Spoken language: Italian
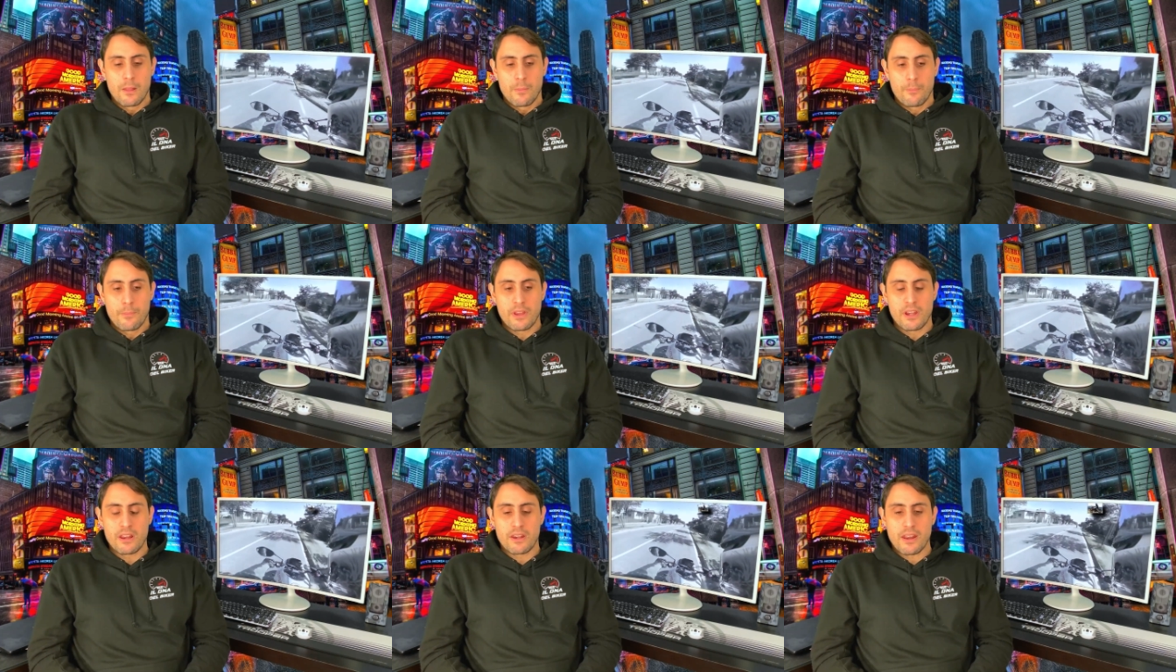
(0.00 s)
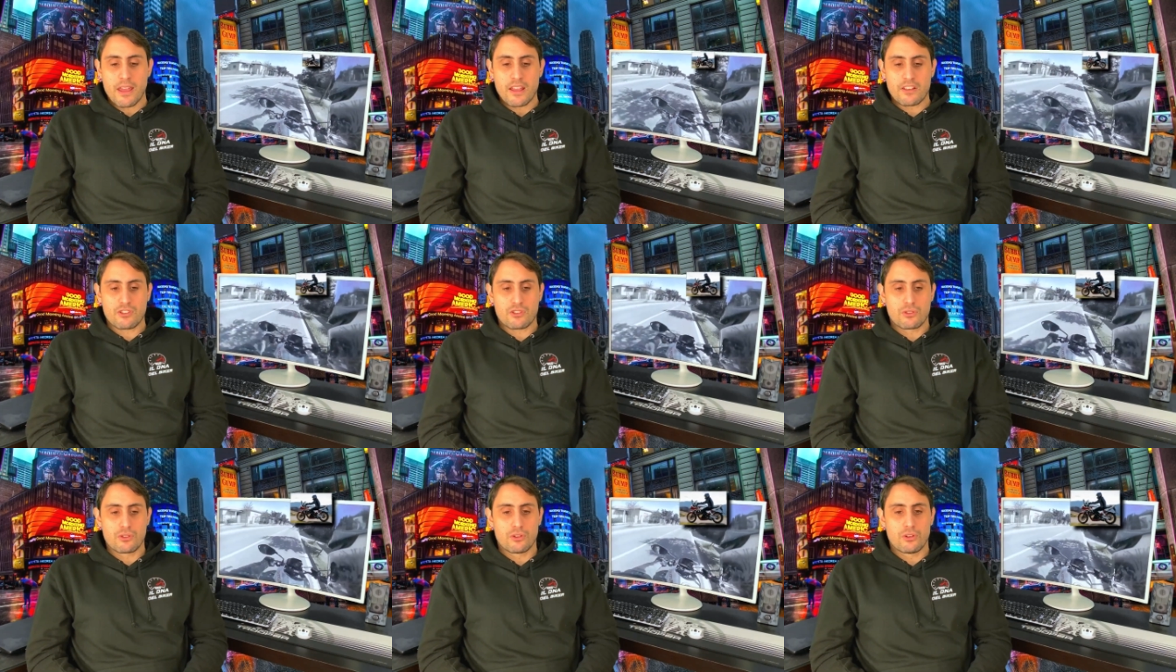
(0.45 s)
Per il
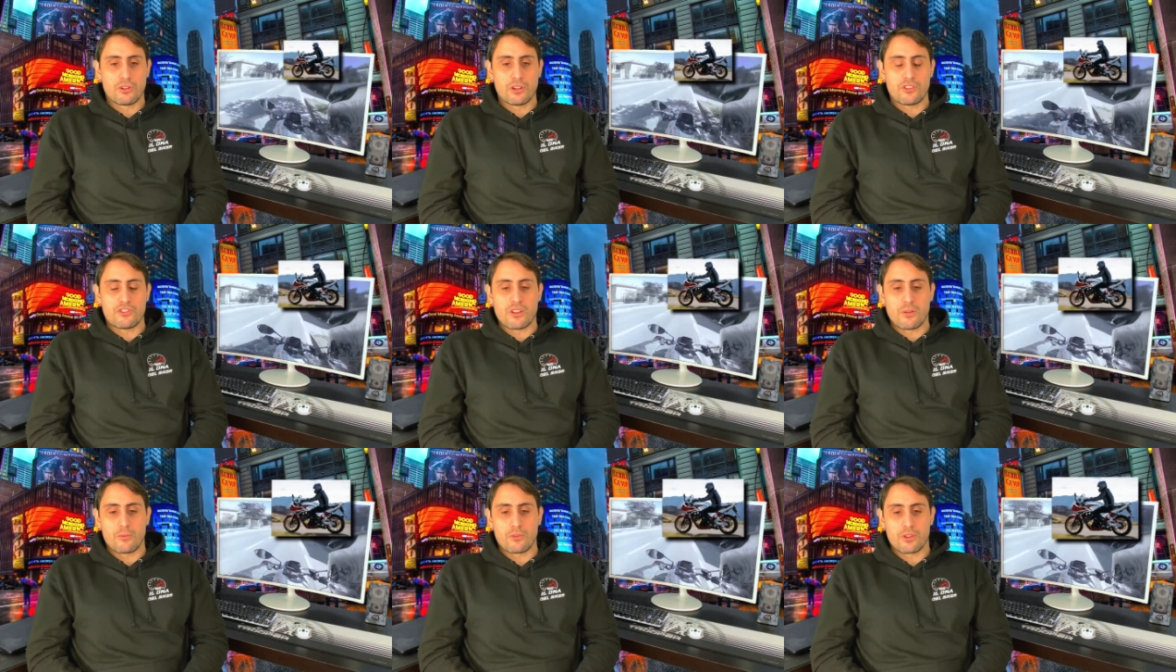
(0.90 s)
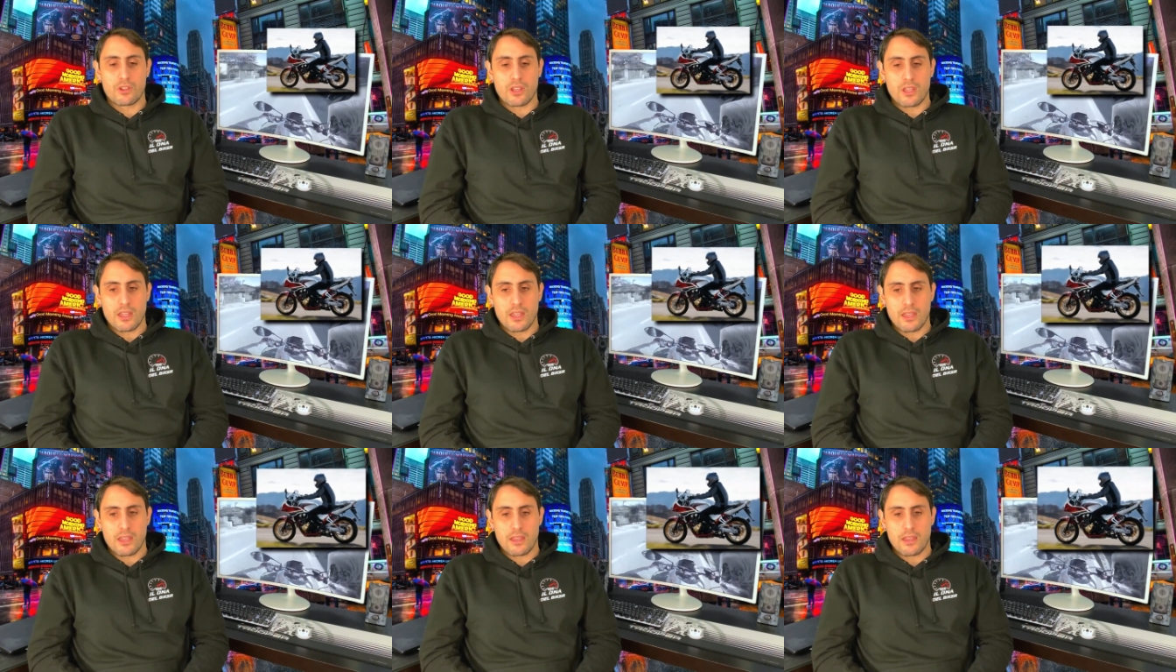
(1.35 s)
resto, diciamo
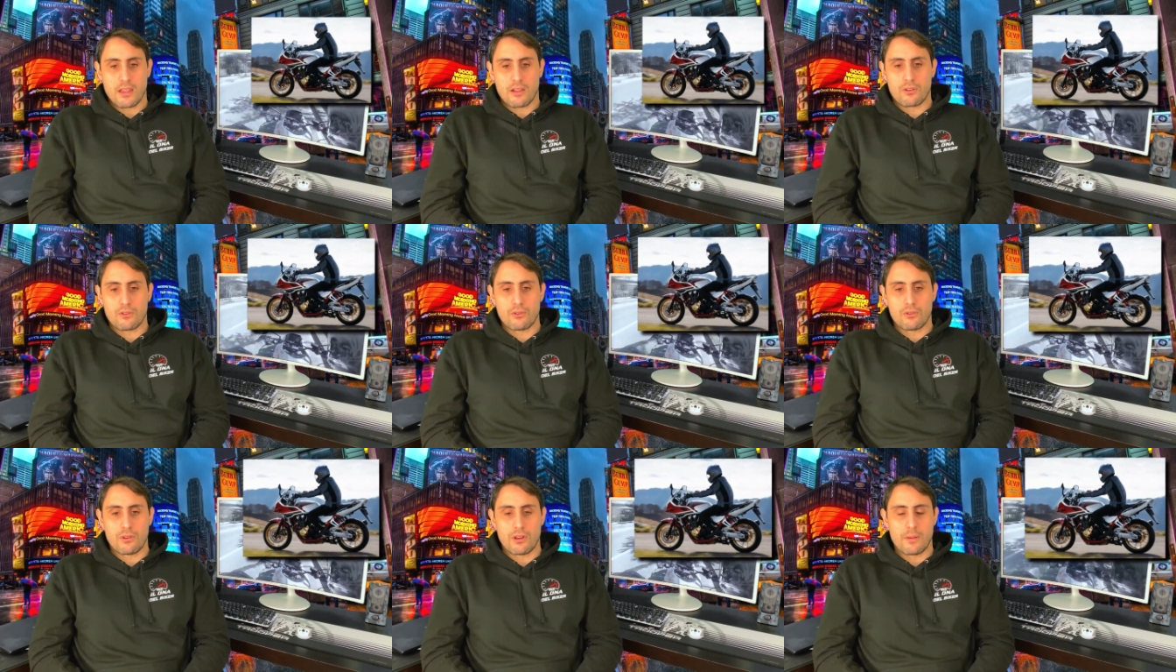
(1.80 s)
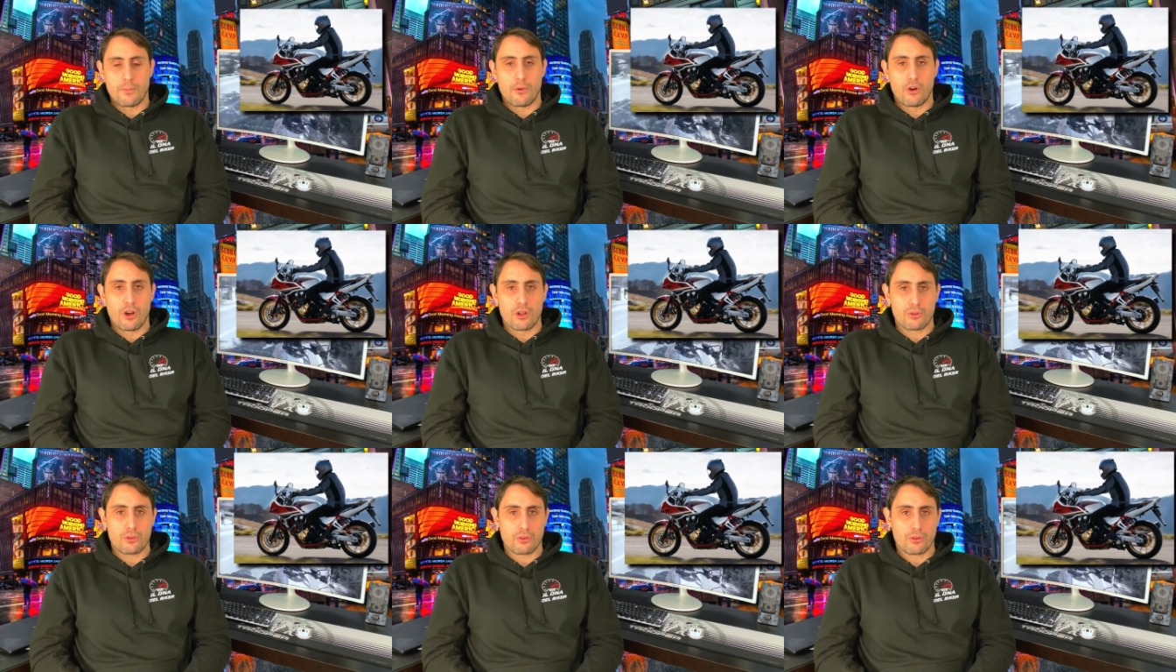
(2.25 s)
che ecco, le
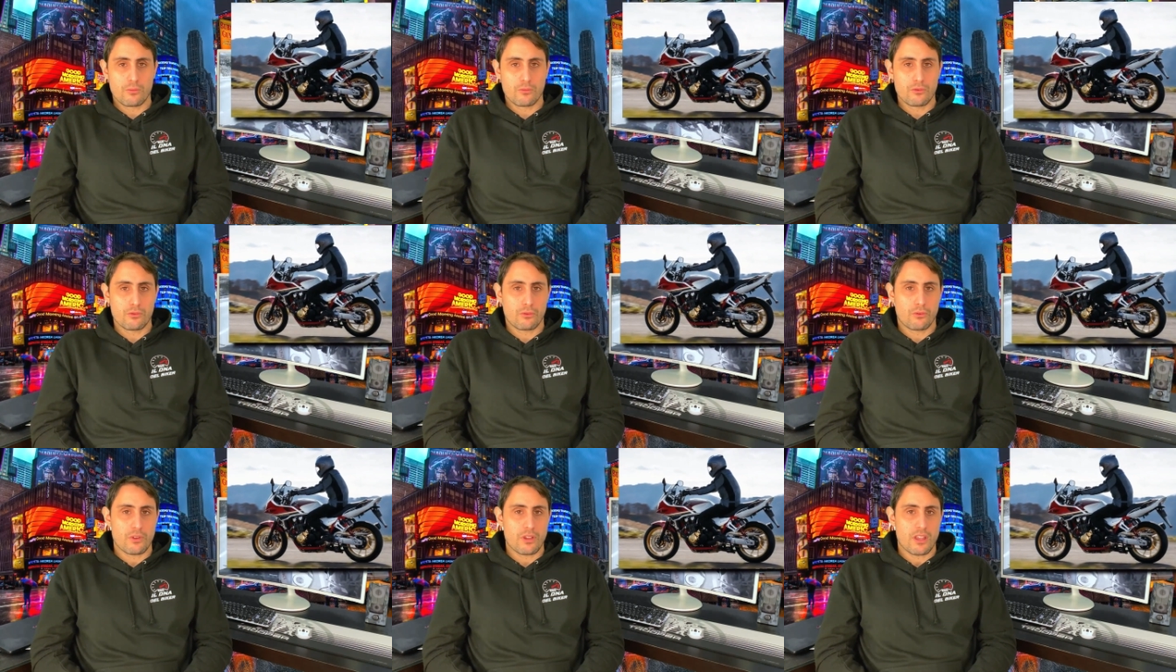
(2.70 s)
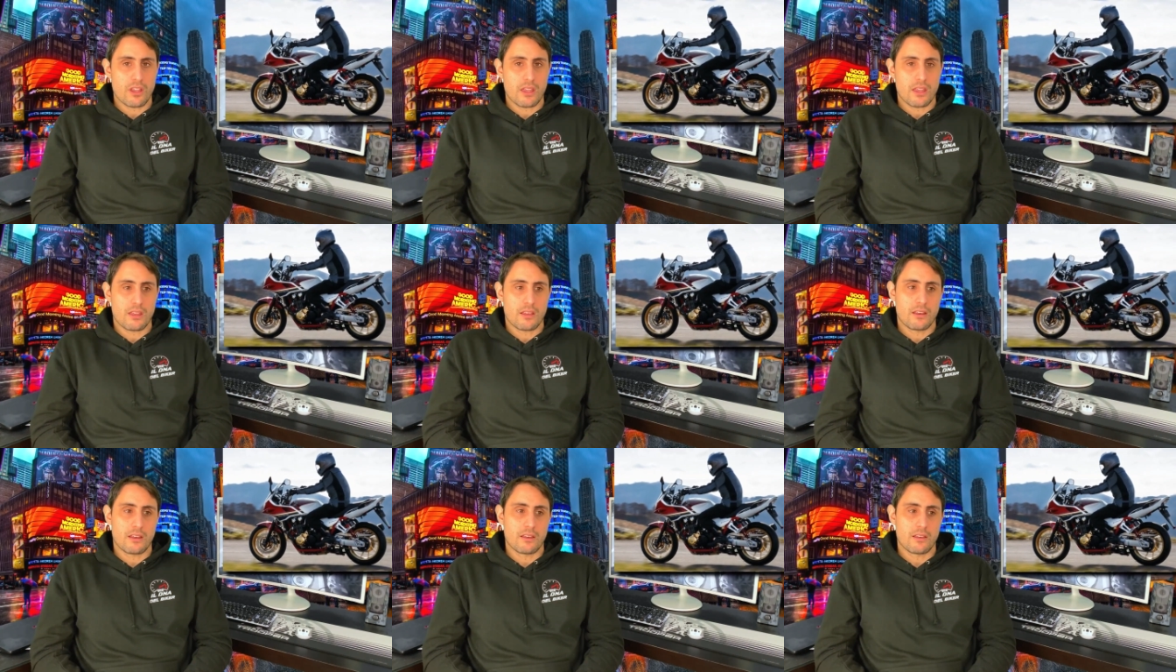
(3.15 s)
moto
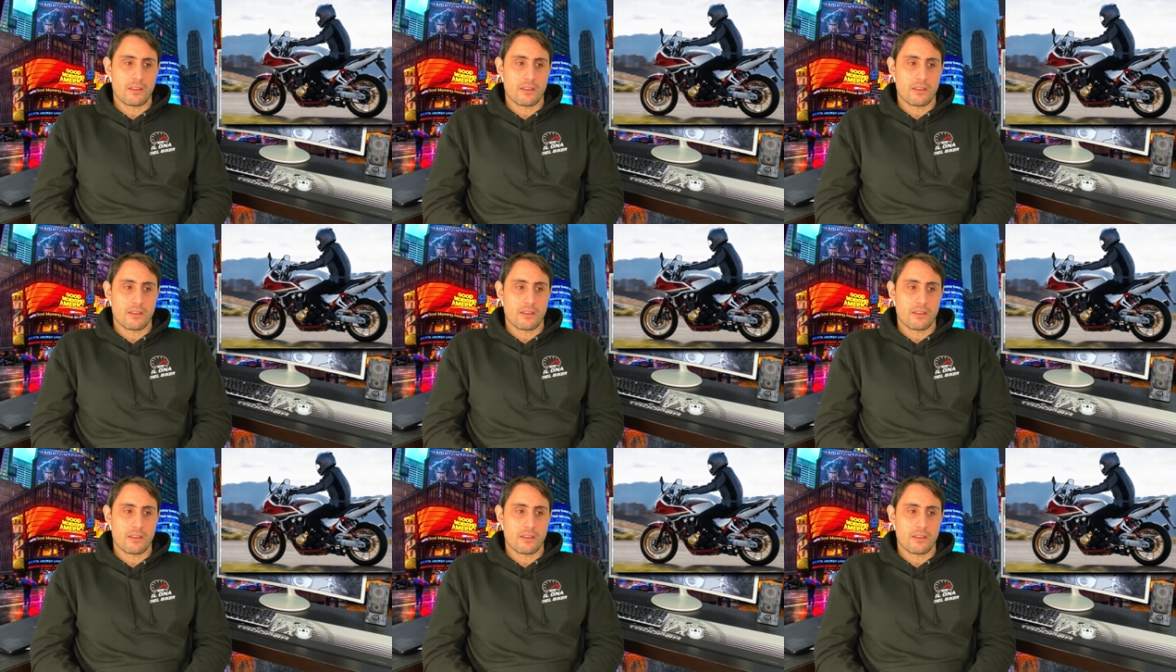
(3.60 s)
comunque,